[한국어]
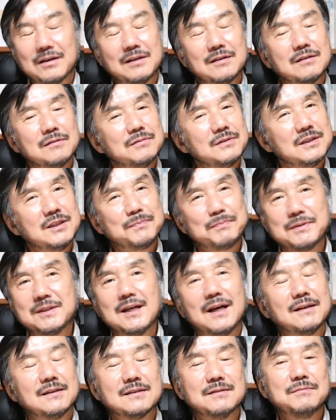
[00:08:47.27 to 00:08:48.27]
이제
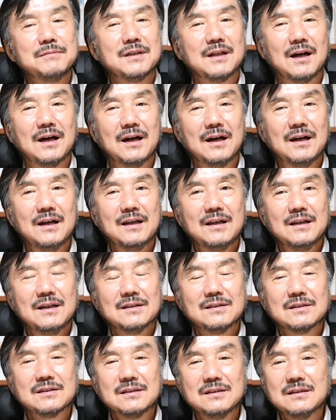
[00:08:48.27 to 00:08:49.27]
쉽지 않습니다.
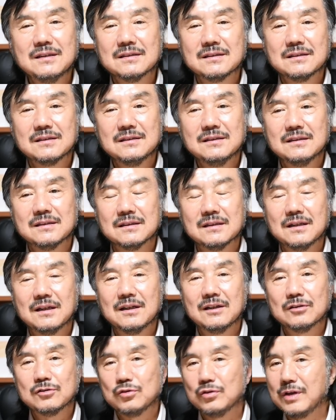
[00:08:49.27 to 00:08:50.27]
그런 것들은
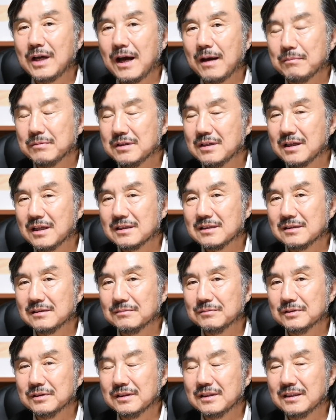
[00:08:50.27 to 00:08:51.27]
주위에
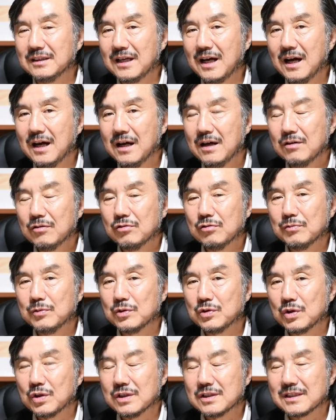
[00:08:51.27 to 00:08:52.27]
암시하시는 분들이나
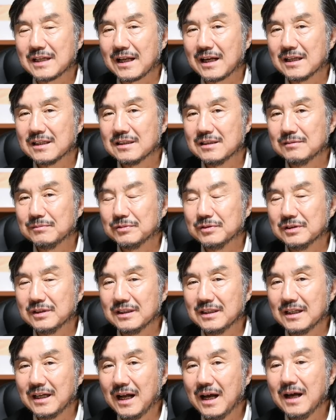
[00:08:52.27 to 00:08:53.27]
후보정을 잘 하시는
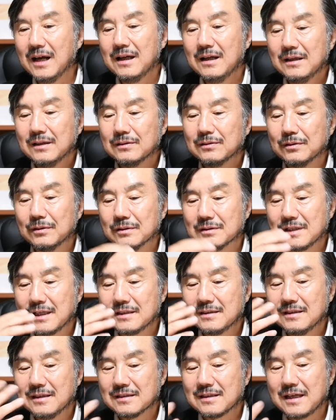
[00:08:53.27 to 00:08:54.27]
분들이나 또
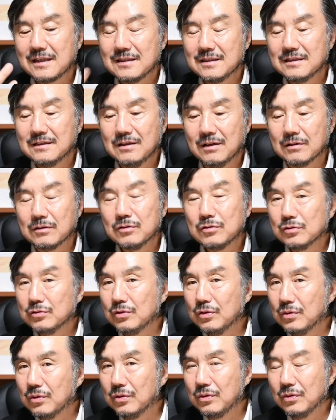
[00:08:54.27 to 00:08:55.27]
자신의 사진은 어느
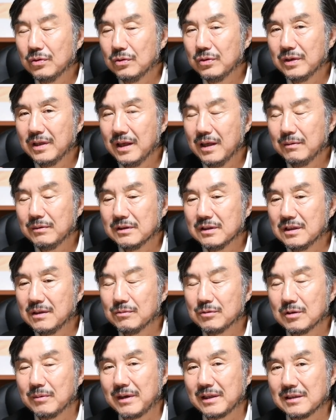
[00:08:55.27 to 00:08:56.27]
정도의
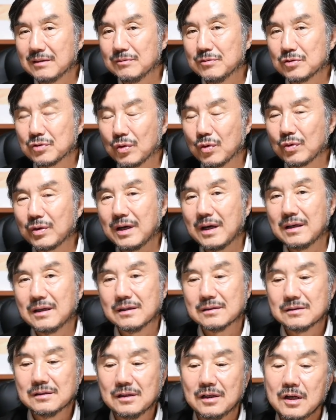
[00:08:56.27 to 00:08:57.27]
느낌으로 만들면 좋을까 하는
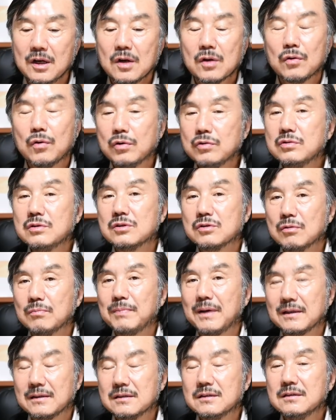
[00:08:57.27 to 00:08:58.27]
것을 코치를 좀
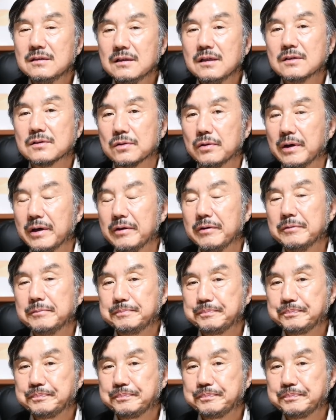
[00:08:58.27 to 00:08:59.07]
받으시는 게 좋아요.